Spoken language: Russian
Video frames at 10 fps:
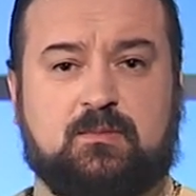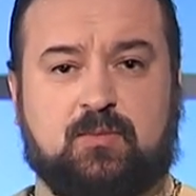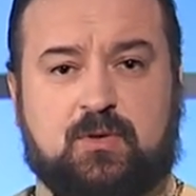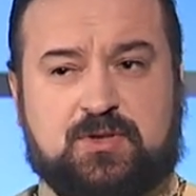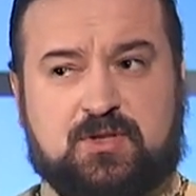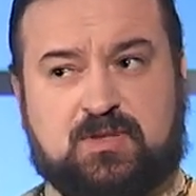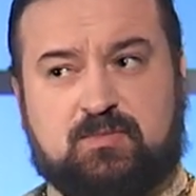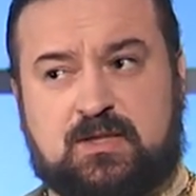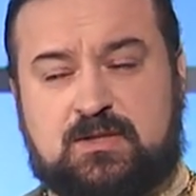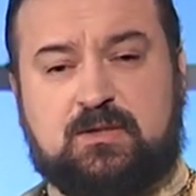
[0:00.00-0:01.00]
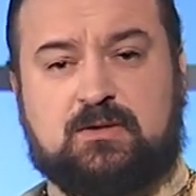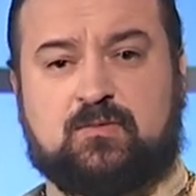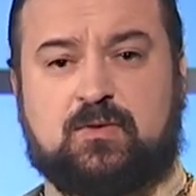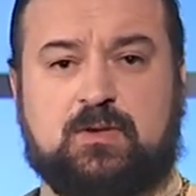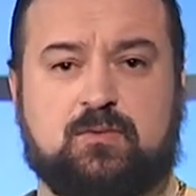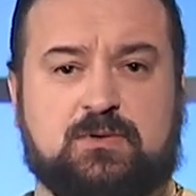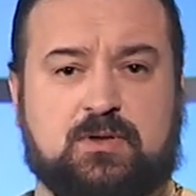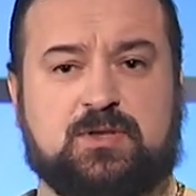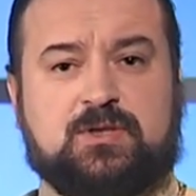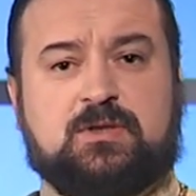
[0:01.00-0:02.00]
Большее соблазнит его или
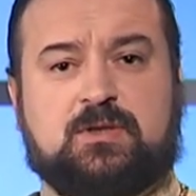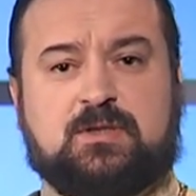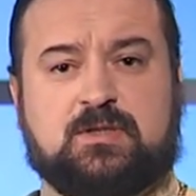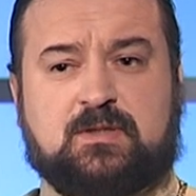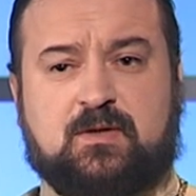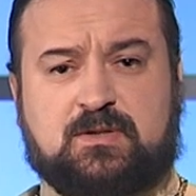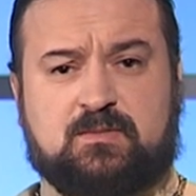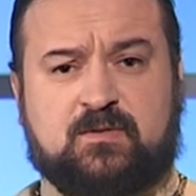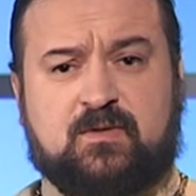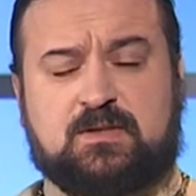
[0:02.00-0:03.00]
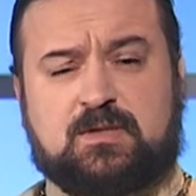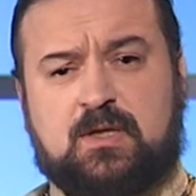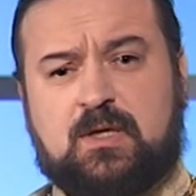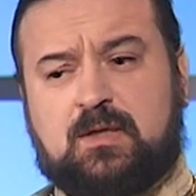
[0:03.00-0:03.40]
устрашит, или заставит сомневаться,